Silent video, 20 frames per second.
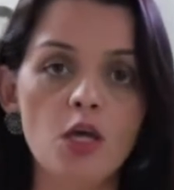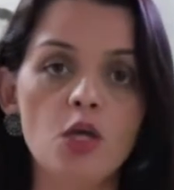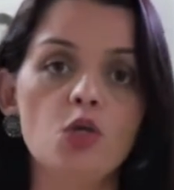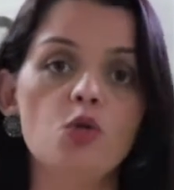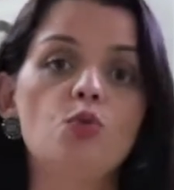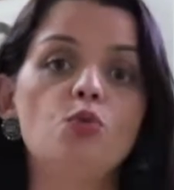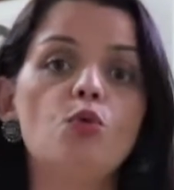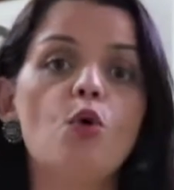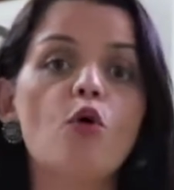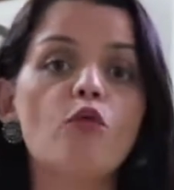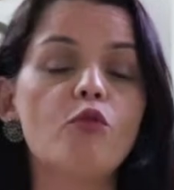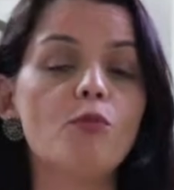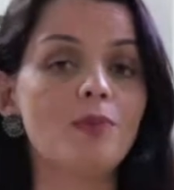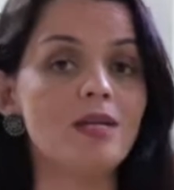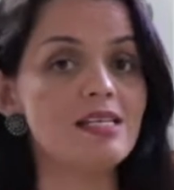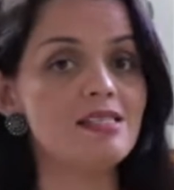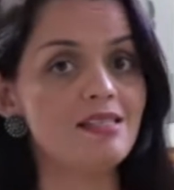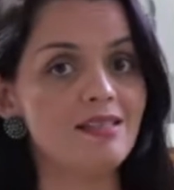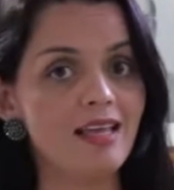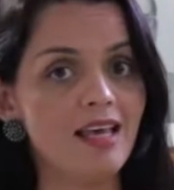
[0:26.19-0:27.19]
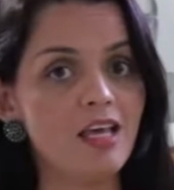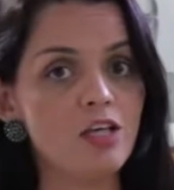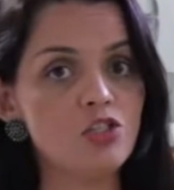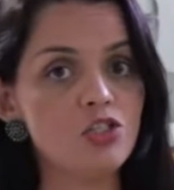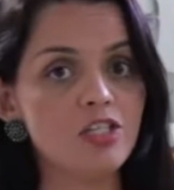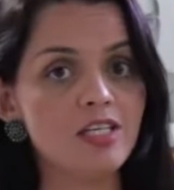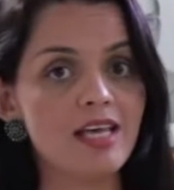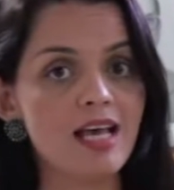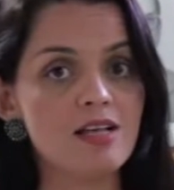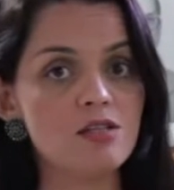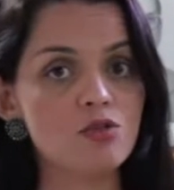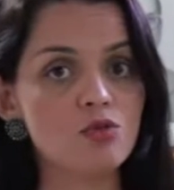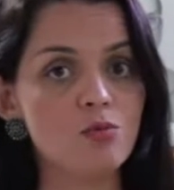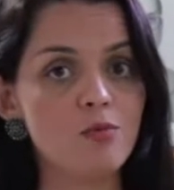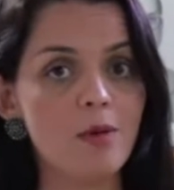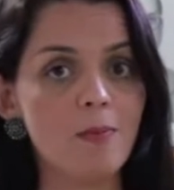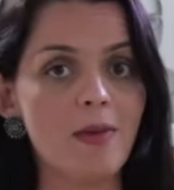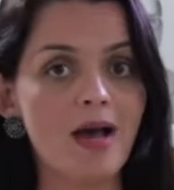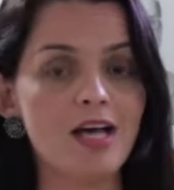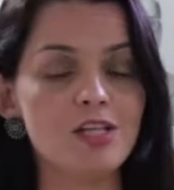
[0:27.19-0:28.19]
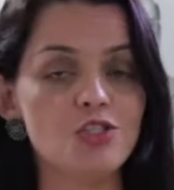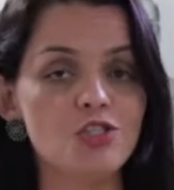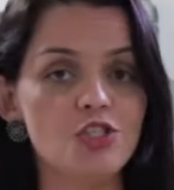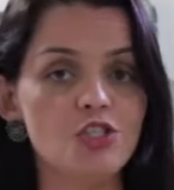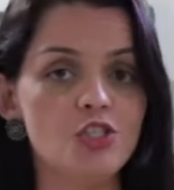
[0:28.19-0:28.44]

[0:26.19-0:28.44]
E o novo presidente, que assume a partir